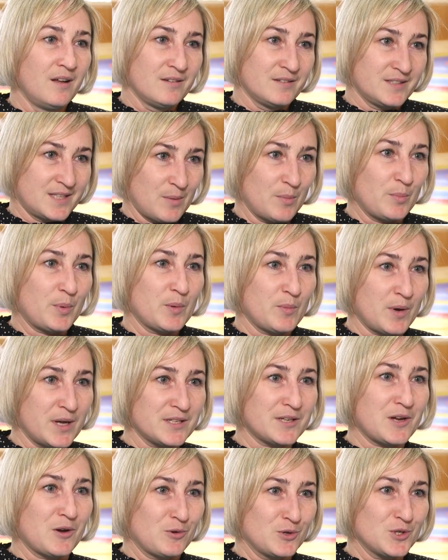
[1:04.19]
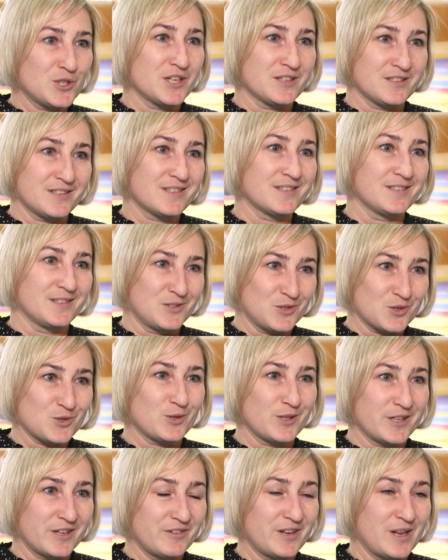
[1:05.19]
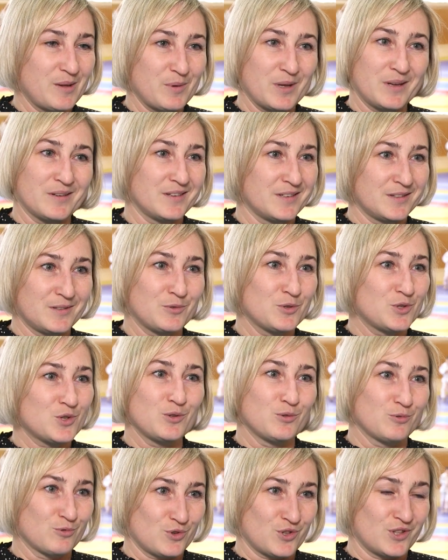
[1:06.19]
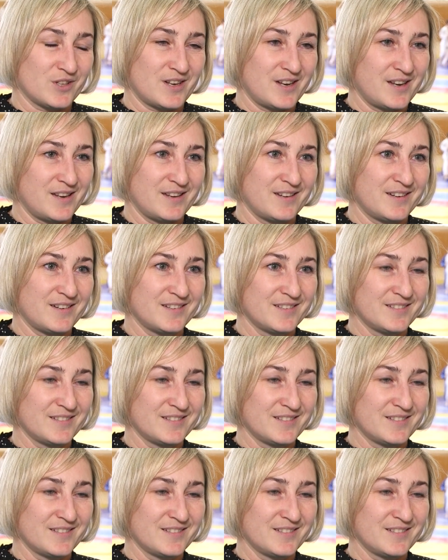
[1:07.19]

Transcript: Сами понимаете, какое сейчас э, тяжелое время. Это очень нужно для них.